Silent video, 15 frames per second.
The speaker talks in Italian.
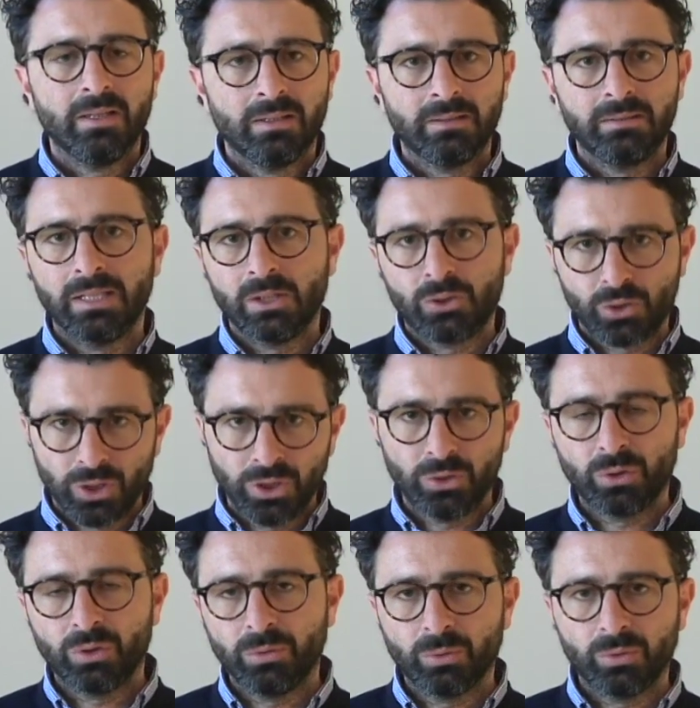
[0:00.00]
eh, dal
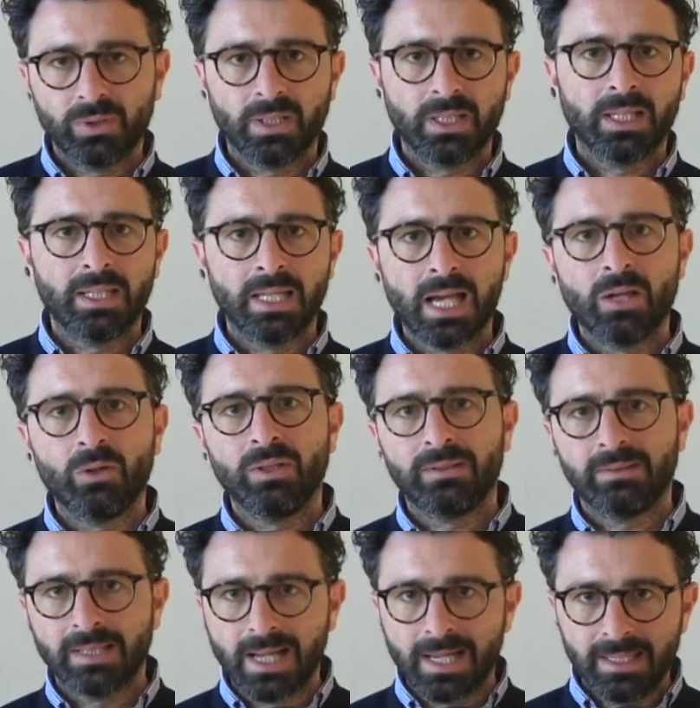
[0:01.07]
centro di Ponte Cagnano e
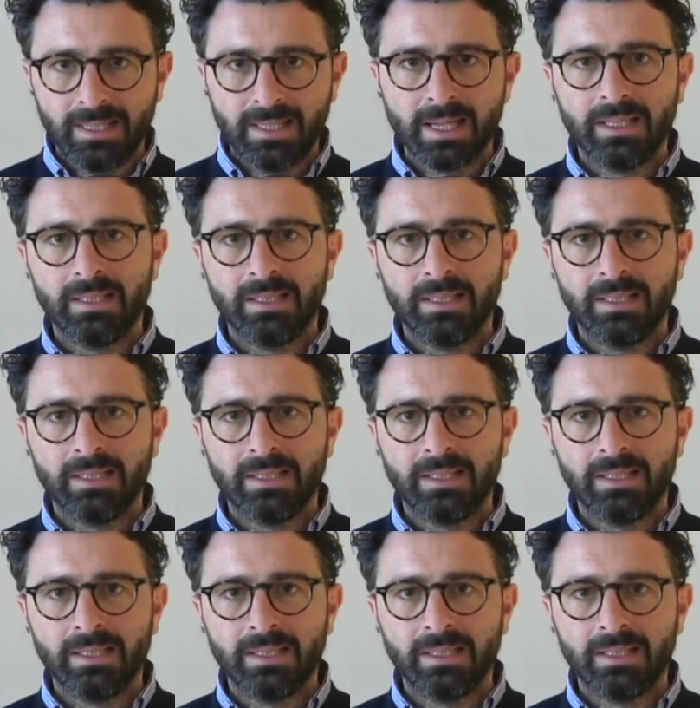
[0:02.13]
taglia